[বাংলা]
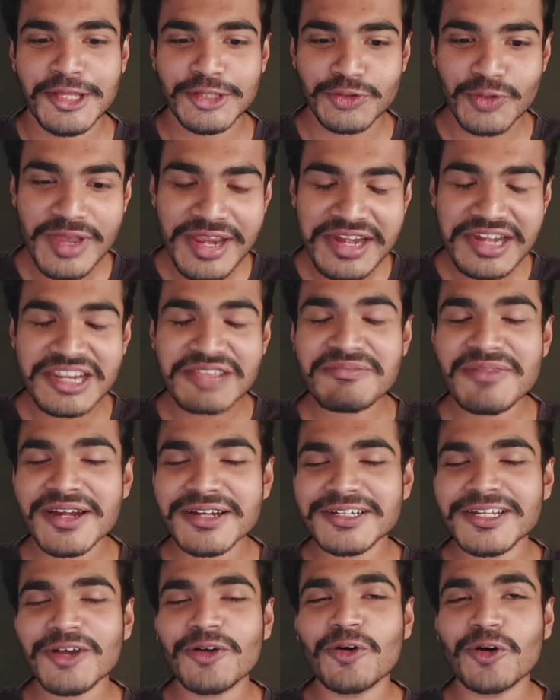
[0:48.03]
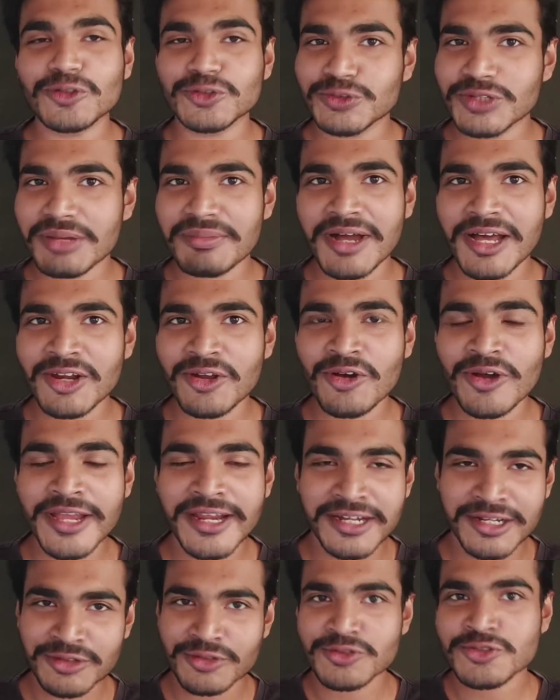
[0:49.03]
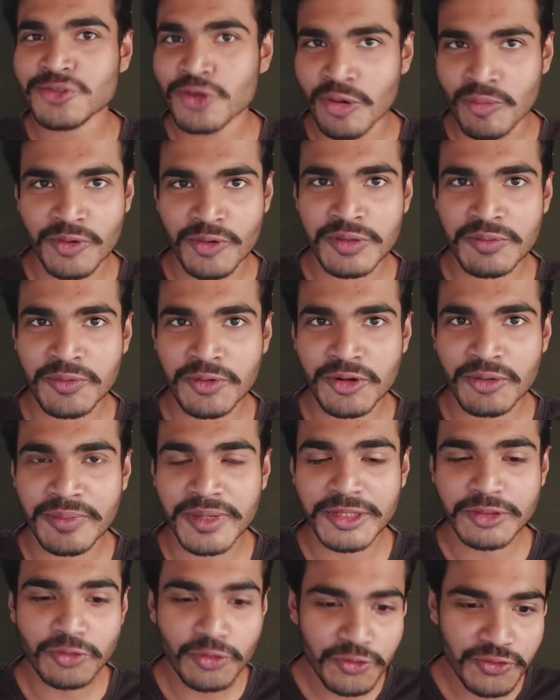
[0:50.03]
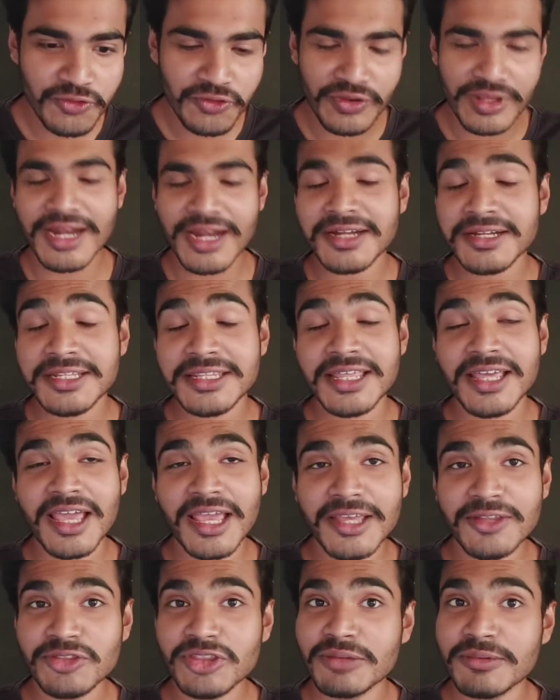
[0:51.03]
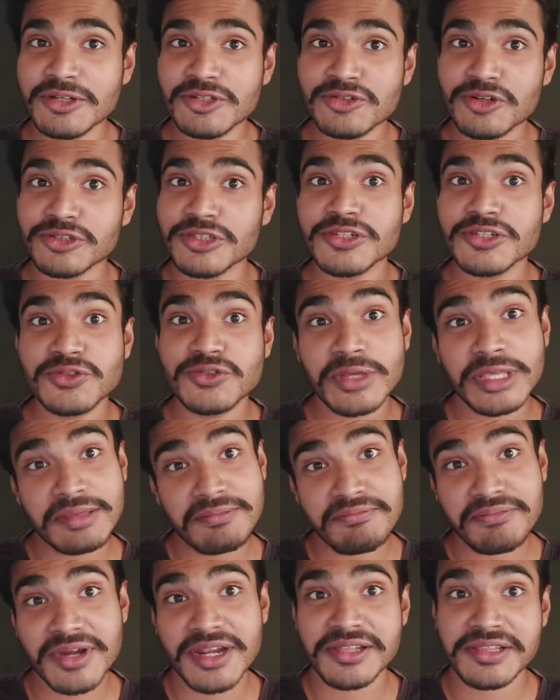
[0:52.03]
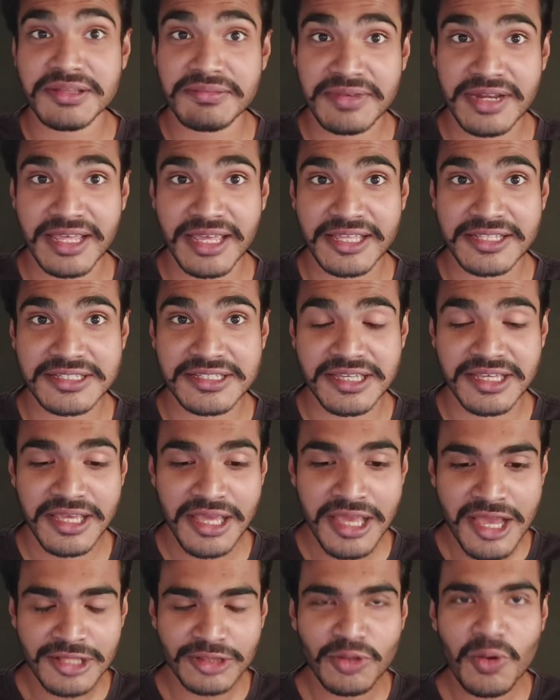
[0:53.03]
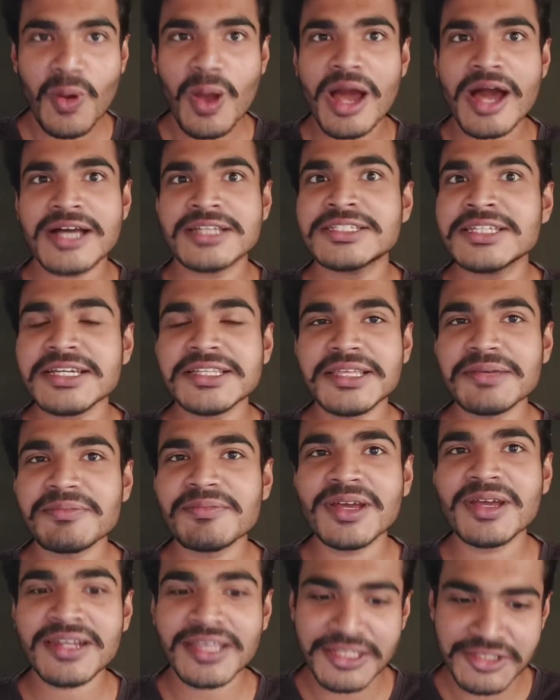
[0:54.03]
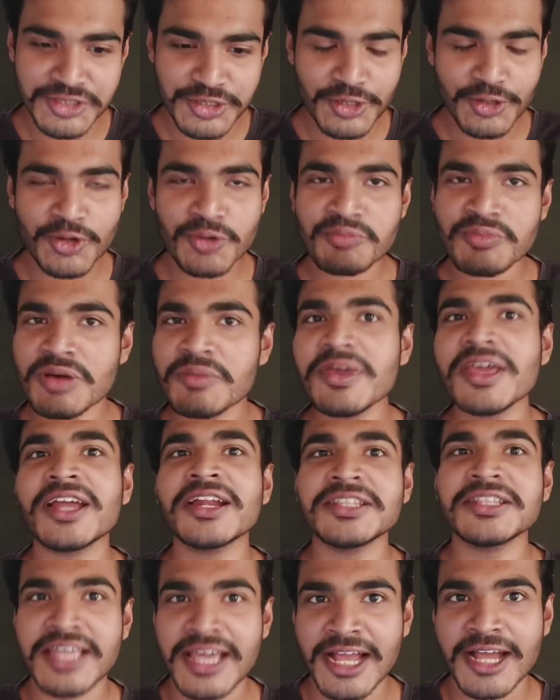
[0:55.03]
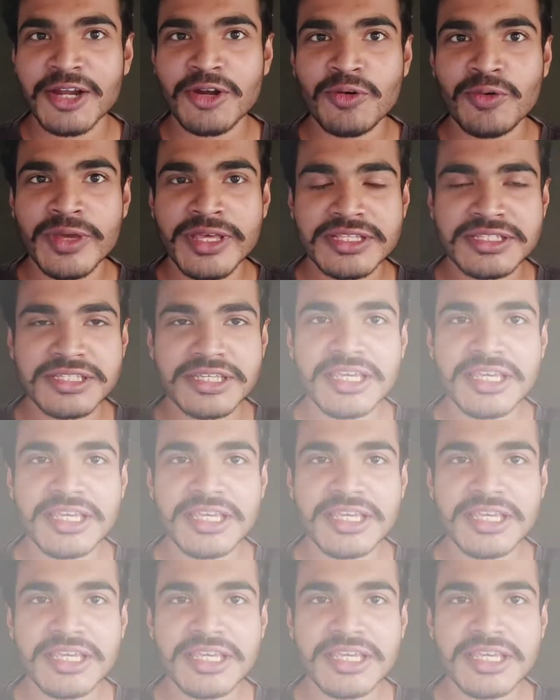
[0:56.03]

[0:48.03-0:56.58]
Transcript: তো এই রিমেকটা কতটা ভালো হয় এটা তো সময়ই বলবে তো ট্রেলারটি দেখে কিন্তু আমার যথেষ্ট ইমপ্রেসিভ লেগেছে তো অজয় দেবগানকে যেরকমভাবে এখানে দেখানো হয়েছে